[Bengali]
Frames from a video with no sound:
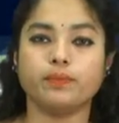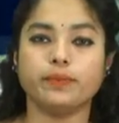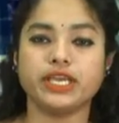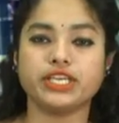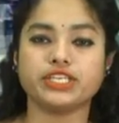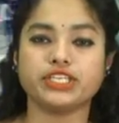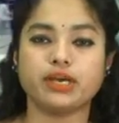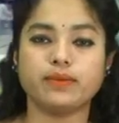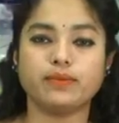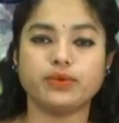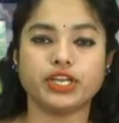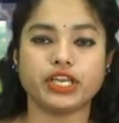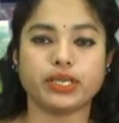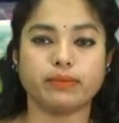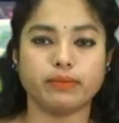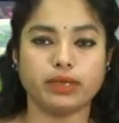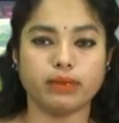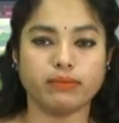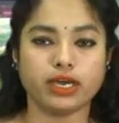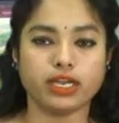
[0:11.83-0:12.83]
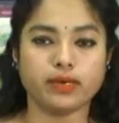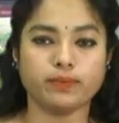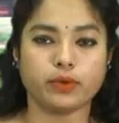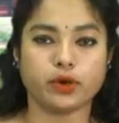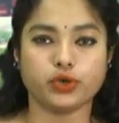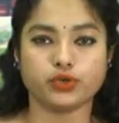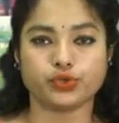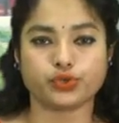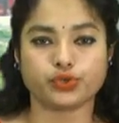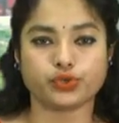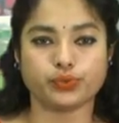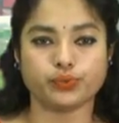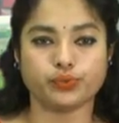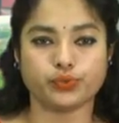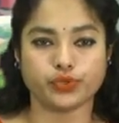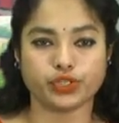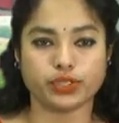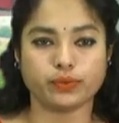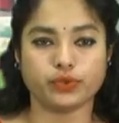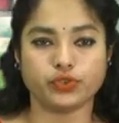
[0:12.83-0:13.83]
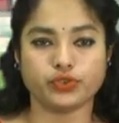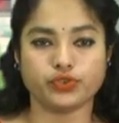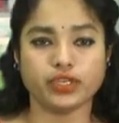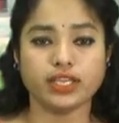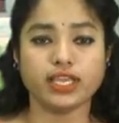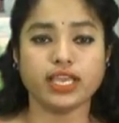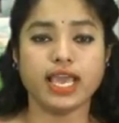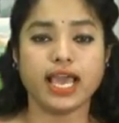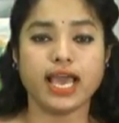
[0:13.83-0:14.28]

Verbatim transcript: বেসামরিক বিমান পর্যটন প্রতিমন্ত্রী